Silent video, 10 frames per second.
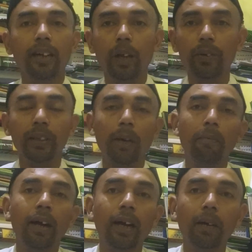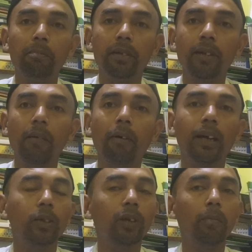lalu kita makan bersama
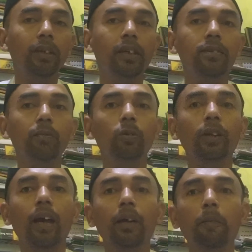itu namanya rizki mutlak